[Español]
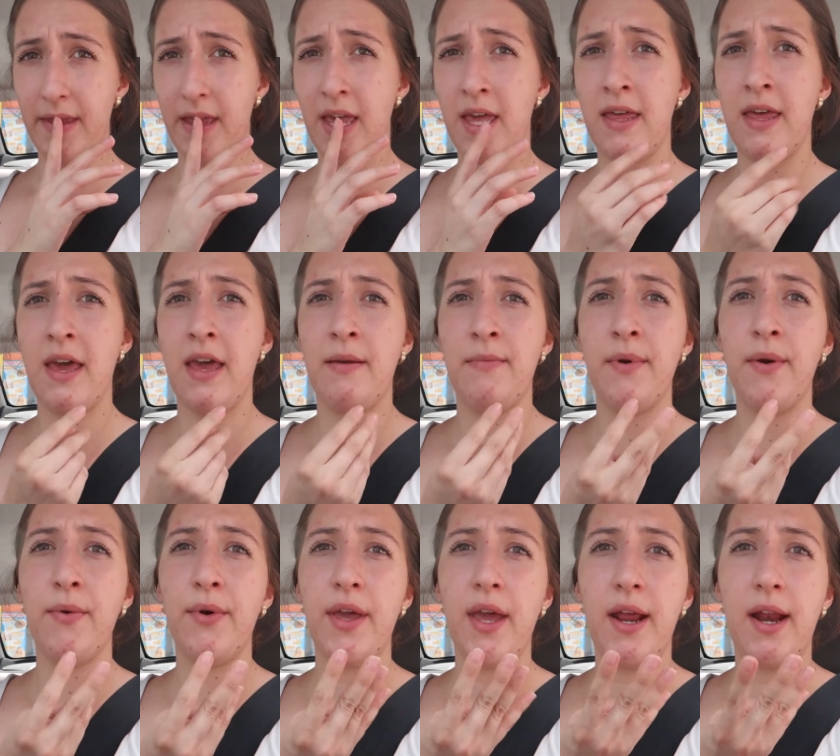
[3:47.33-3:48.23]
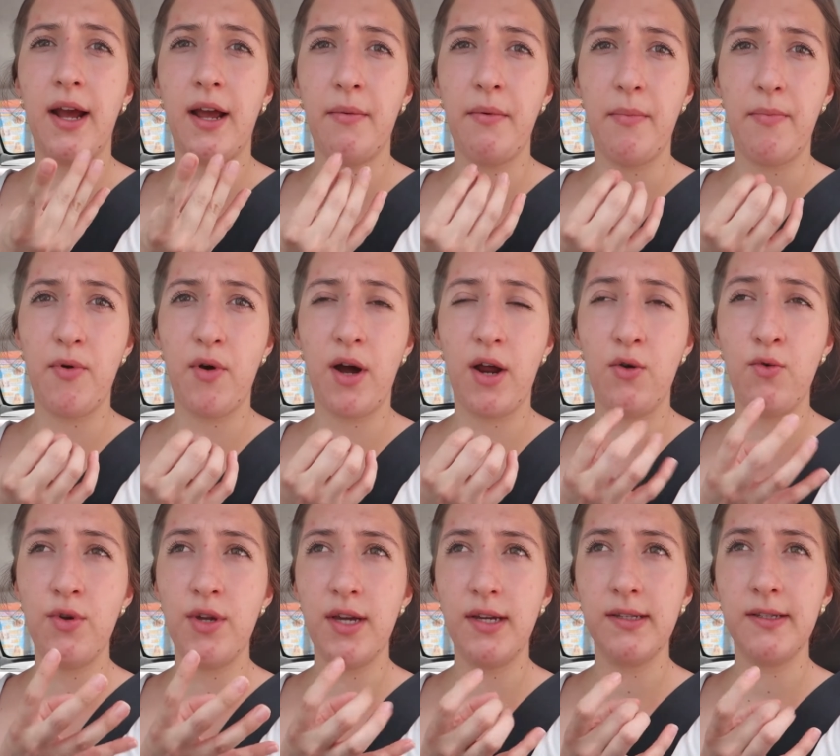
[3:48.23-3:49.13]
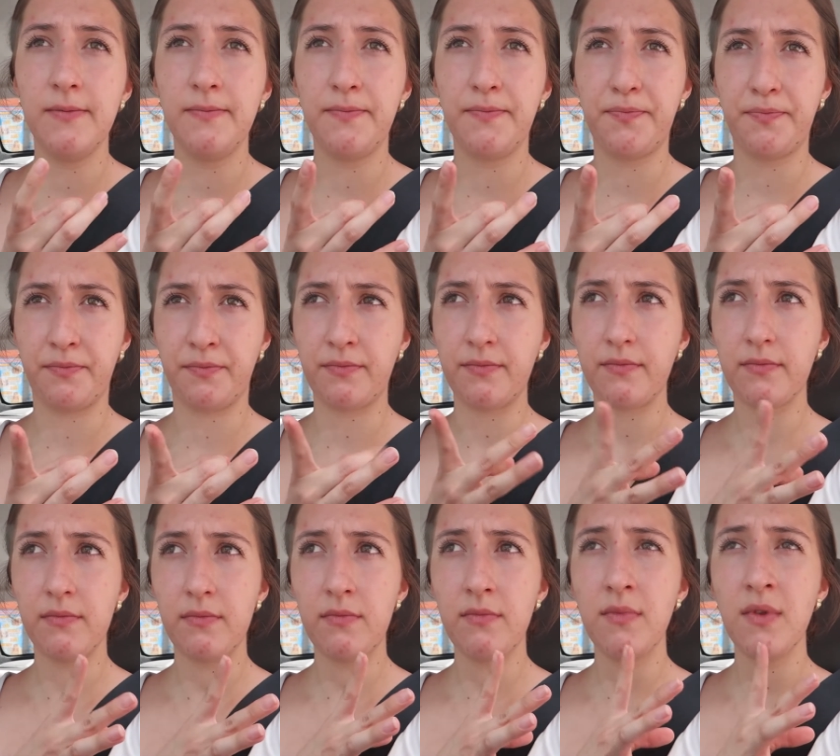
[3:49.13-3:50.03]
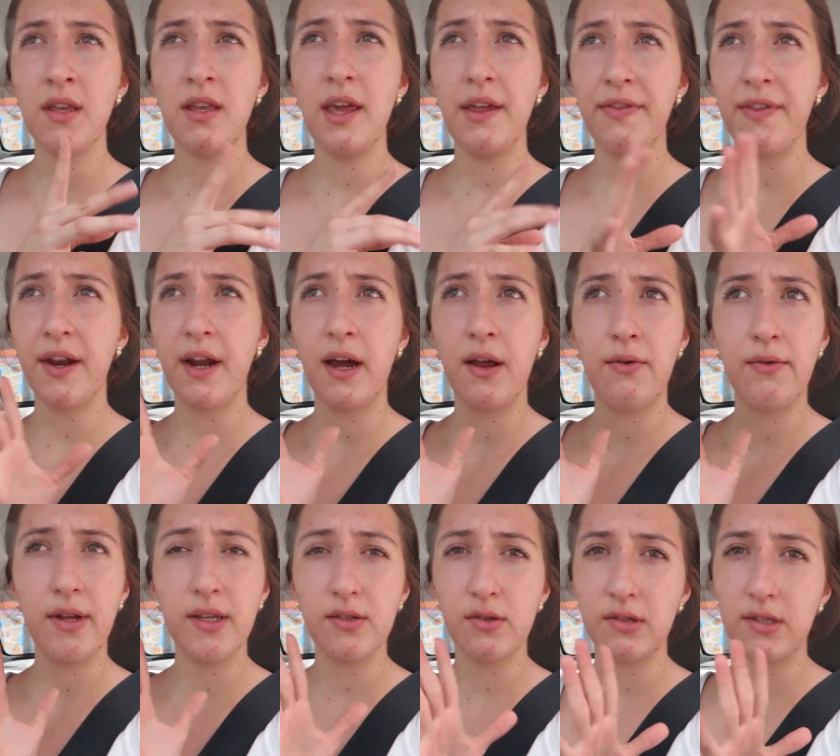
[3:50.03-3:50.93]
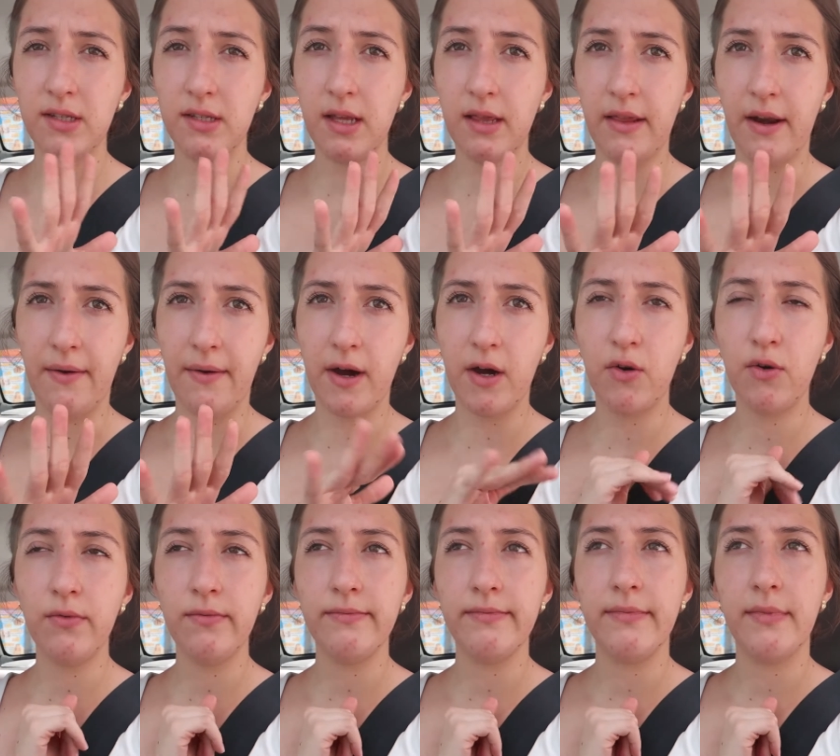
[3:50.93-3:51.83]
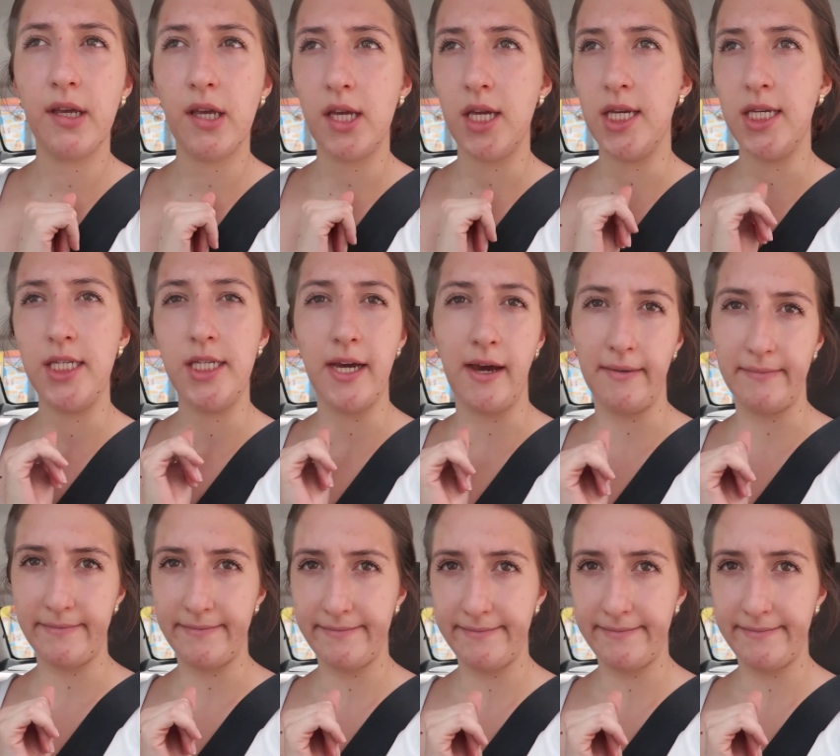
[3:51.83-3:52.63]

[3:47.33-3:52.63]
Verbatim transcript: Y de ahí me voy a ir a que me pongan uñas y entregar unas cosas del trabajo y ya.